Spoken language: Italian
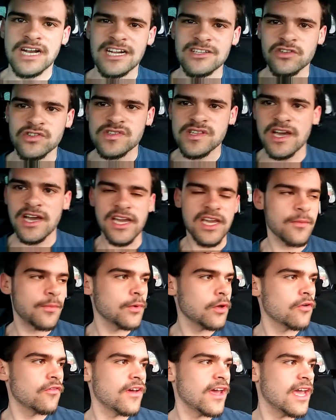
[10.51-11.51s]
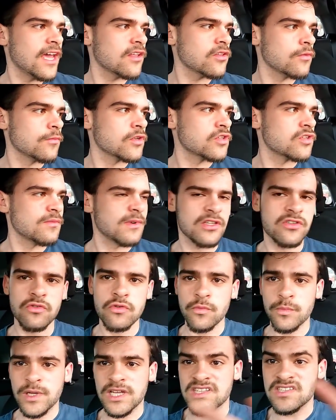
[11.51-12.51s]
tra l'altro sta anche piovendo, mi sono messo in
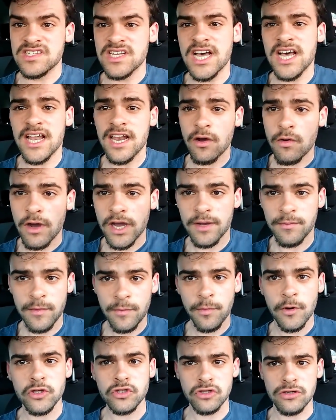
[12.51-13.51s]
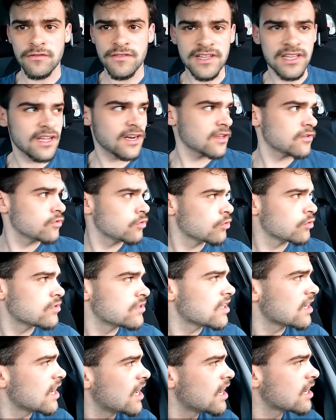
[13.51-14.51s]
un piazzale qua che mi possono vedere
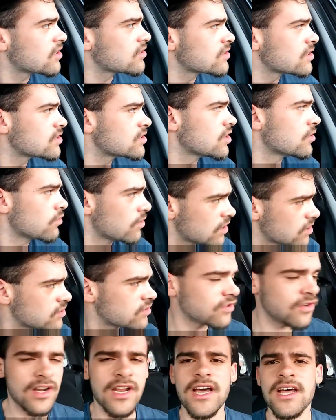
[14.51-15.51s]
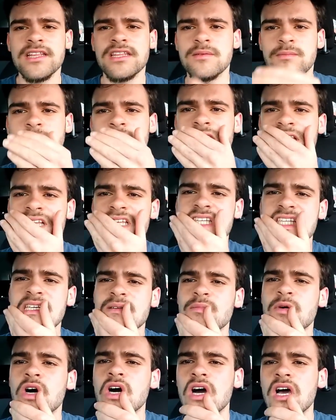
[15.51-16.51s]
tutti, là cosa c'è? Un ristorante,
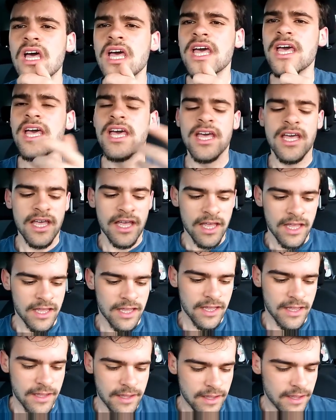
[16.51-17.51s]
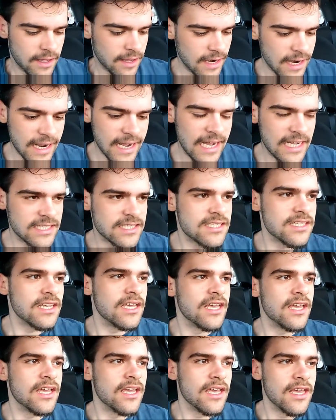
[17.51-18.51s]
benissimo.
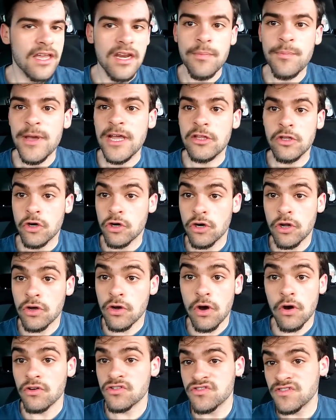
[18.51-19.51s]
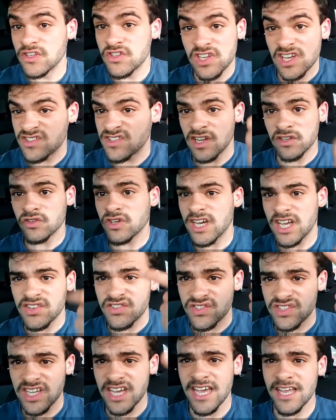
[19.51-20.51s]
Ragazzi, ripeto, non ho, ho visto che ha segnato
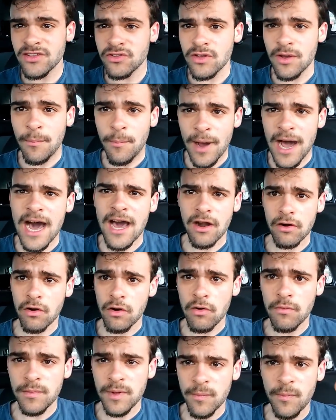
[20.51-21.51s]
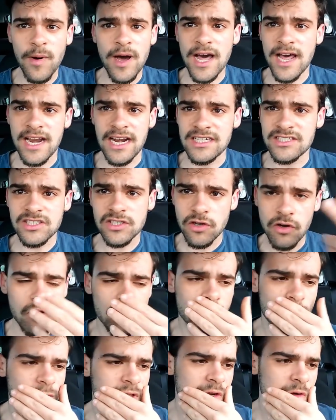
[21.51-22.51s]
Caicedo e Barrow mi pare al
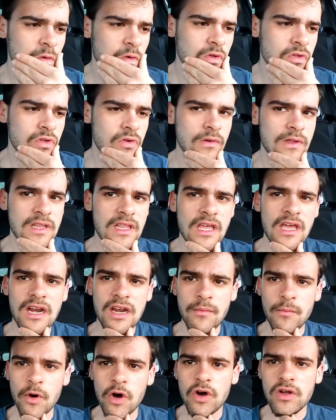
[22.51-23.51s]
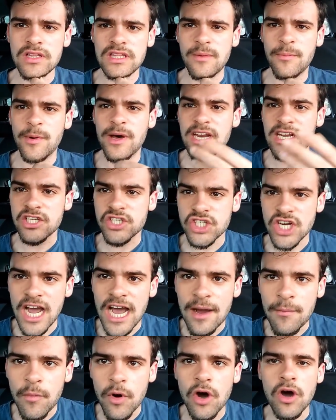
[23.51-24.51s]
secondo minuto, quindi in rimonta
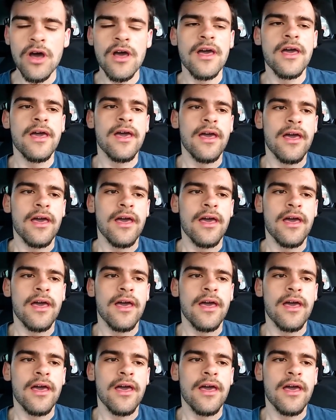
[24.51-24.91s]
pareggiamo.